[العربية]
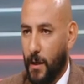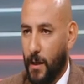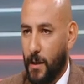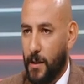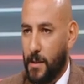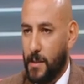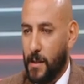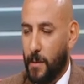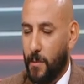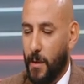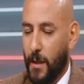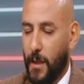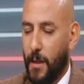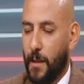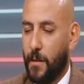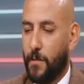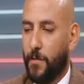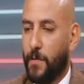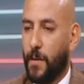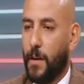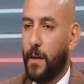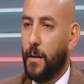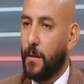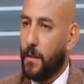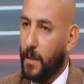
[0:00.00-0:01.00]
الزمالك
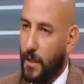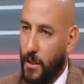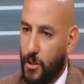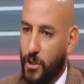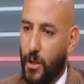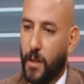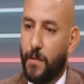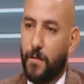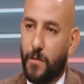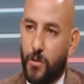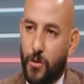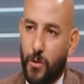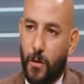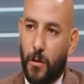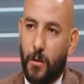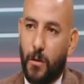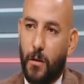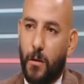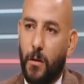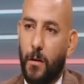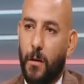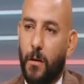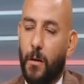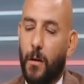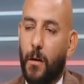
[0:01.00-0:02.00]
فانا شايف ان شاء
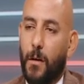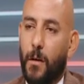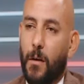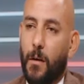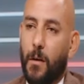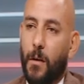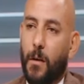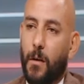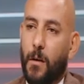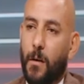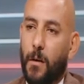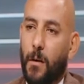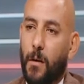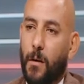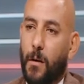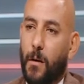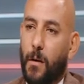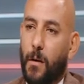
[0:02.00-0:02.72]
الله بعدها بمباراتين